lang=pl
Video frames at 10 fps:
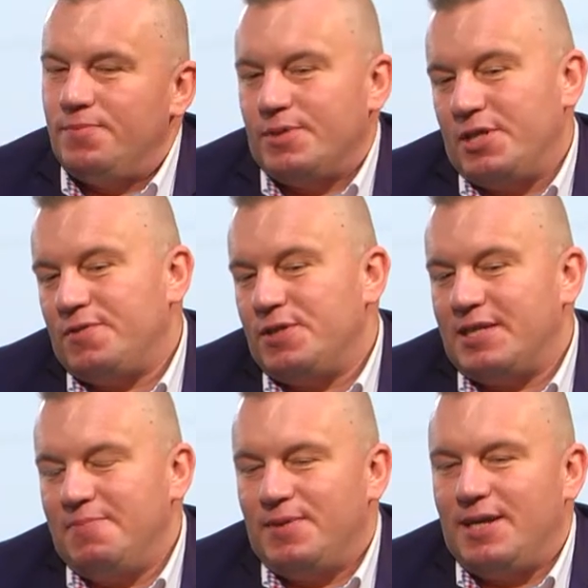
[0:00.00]
Przede
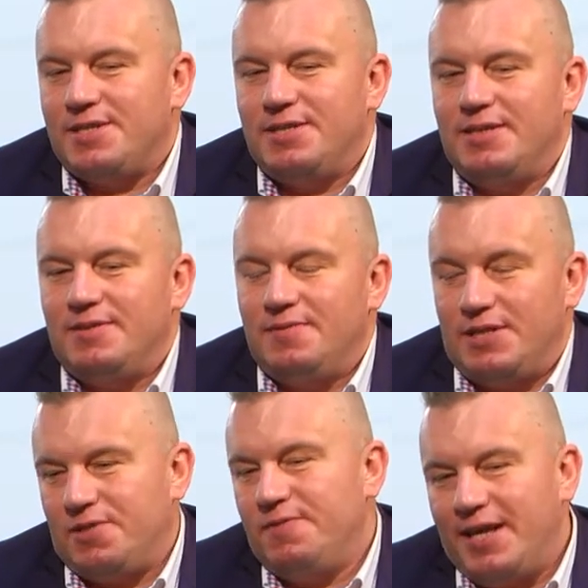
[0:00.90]
wszystkim każdy, y,
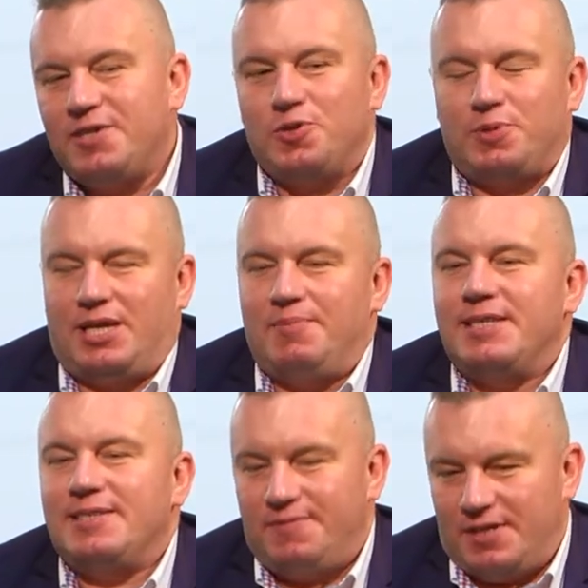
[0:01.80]
znaczy większość przynajmniej
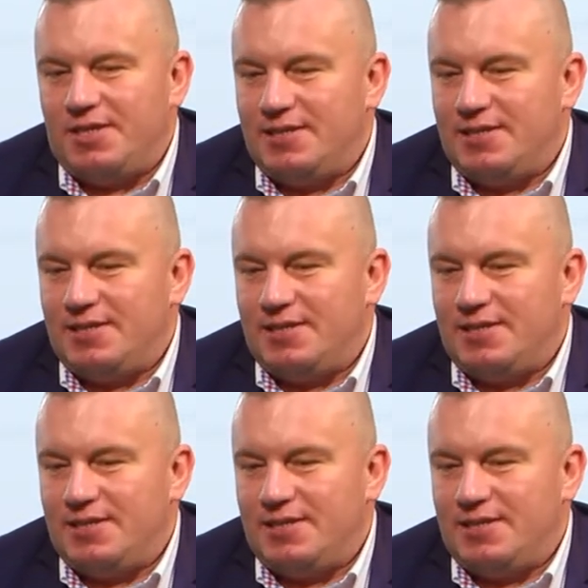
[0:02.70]
chce wiedzieć.